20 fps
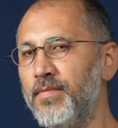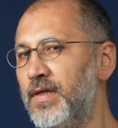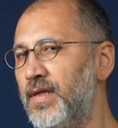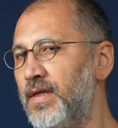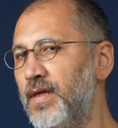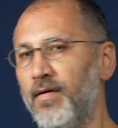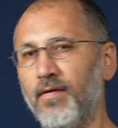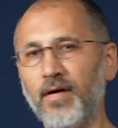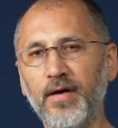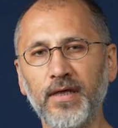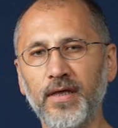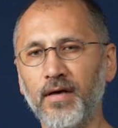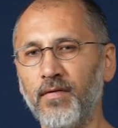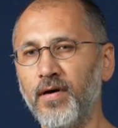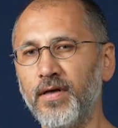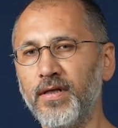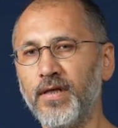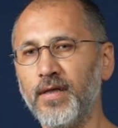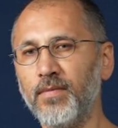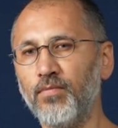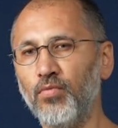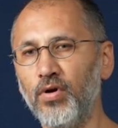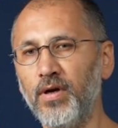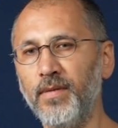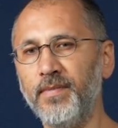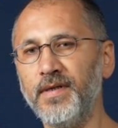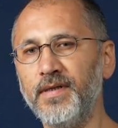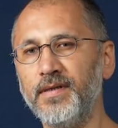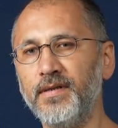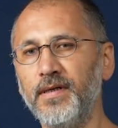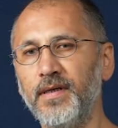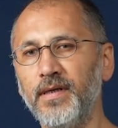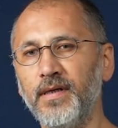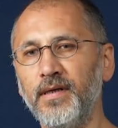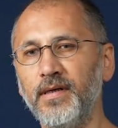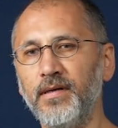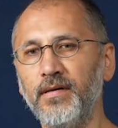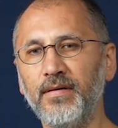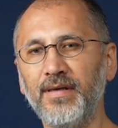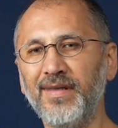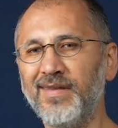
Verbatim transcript: işte yavaş yavaş böyle bir e,